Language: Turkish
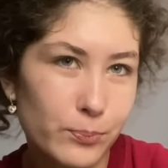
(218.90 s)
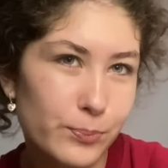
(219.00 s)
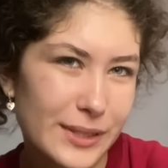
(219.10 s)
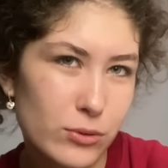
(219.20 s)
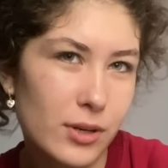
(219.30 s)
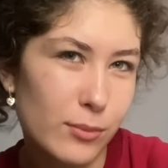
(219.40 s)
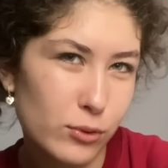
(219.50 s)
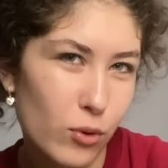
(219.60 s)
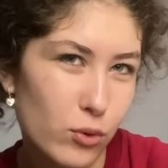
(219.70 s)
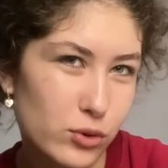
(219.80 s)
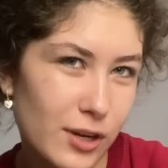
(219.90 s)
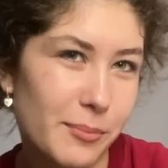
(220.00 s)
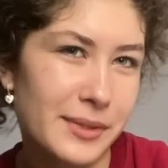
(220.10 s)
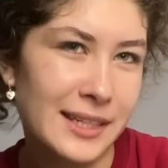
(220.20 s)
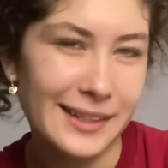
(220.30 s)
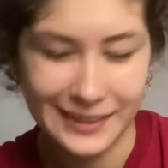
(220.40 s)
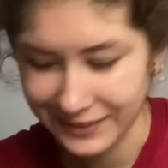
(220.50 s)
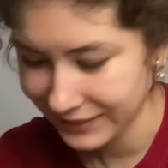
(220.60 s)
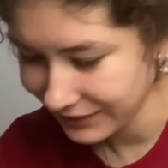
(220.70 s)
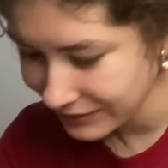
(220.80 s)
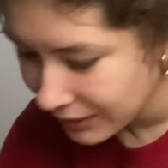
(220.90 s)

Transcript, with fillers: Bir süre bu kokacağım bitene kadar.